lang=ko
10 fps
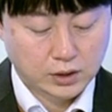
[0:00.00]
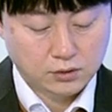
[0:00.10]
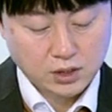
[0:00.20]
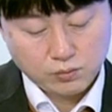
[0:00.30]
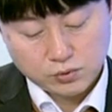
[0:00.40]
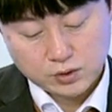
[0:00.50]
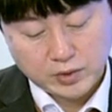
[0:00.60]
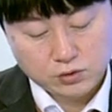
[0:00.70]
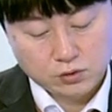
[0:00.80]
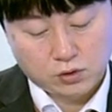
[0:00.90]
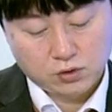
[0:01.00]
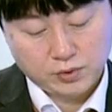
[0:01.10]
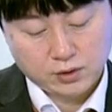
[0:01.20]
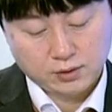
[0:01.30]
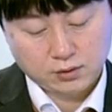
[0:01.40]
작년 4분기
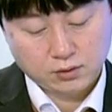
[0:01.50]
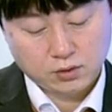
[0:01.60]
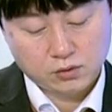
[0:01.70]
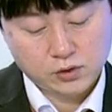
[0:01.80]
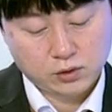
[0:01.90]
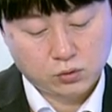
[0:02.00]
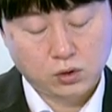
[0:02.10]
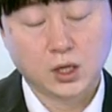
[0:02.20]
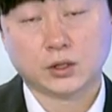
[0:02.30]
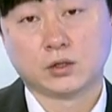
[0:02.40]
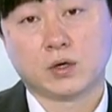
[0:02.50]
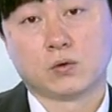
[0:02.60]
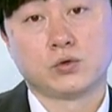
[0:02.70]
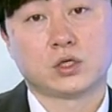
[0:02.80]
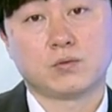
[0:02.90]
영업이익 같은 경우에도
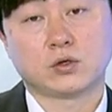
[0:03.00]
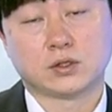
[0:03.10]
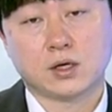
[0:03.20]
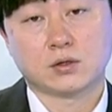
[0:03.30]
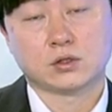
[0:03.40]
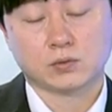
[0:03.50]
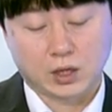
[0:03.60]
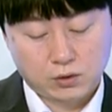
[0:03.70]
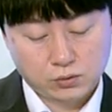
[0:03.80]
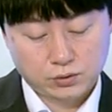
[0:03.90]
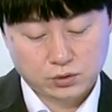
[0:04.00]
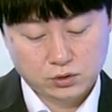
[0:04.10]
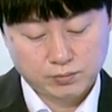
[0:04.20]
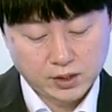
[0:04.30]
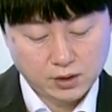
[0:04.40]
250억 이상은 지금 나올 것으로
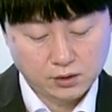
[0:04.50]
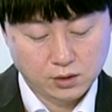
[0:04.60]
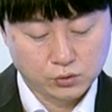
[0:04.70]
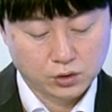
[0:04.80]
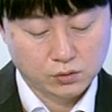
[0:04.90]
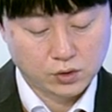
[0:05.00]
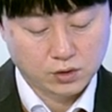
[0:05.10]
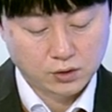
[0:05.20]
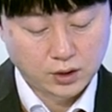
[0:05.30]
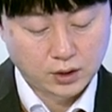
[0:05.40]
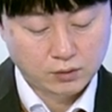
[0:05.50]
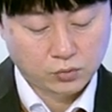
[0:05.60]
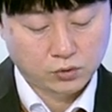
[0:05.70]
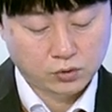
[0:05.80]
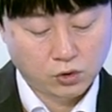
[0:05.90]
좀 판단이 되고 있고요.
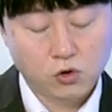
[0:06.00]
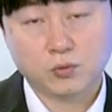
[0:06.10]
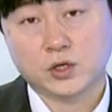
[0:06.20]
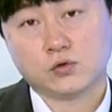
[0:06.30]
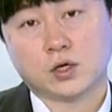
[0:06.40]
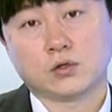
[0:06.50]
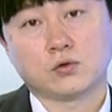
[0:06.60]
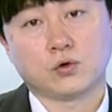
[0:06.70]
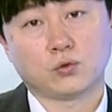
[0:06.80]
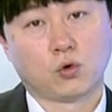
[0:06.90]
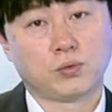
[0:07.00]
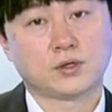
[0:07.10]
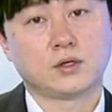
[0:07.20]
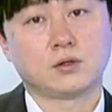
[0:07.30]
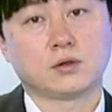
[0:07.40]
뭐 영업익률 이 같은 경우도
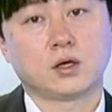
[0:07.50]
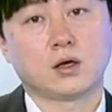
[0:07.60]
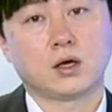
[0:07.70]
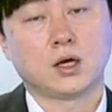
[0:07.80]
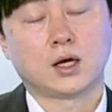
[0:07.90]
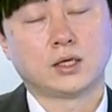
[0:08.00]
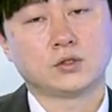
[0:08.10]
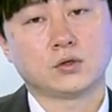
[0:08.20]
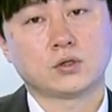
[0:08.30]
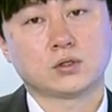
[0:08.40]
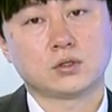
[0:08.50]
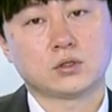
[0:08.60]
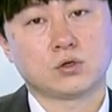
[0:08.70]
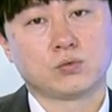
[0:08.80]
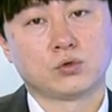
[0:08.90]
5%대의 안정적인
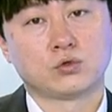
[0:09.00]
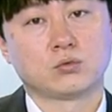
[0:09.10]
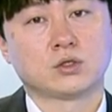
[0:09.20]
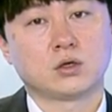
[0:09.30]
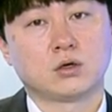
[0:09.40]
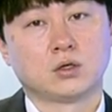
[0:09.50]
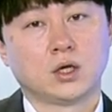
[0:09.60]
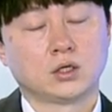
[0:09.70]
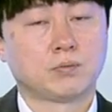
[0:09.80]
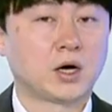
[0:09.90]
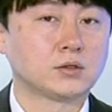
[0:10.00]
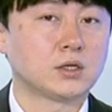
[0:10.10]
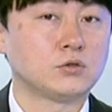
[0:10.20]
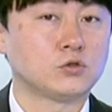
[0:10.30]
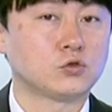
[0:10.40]
실적을 보여주면서 이
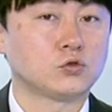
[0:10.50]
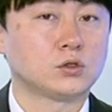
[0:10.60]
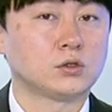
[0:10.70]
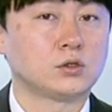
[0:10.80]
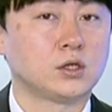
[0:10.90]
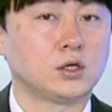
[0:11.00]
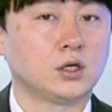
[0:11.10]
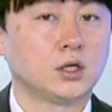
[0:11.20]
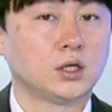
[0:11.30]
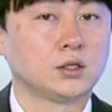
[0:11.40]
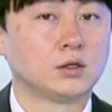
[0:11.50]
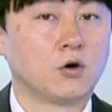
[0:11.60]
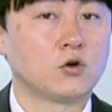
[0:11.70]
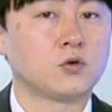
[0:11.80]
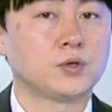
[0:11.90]
방산주들이 이
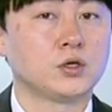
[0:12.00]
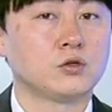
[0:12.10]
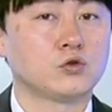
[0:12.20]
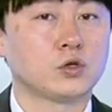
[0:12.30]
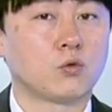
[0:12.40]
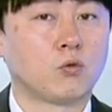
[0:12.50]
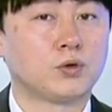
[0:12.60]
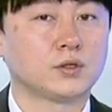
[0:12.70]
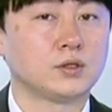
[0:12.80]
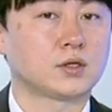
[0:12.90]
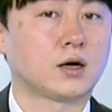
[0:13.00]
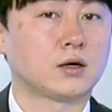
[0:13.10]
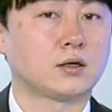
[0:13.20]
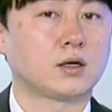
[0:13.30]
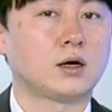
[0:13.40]
영업이익률이 5% 각,
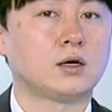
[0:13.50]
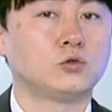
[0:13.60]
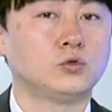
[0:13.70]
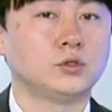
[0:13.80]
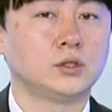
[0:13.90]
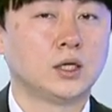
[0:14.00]
가까운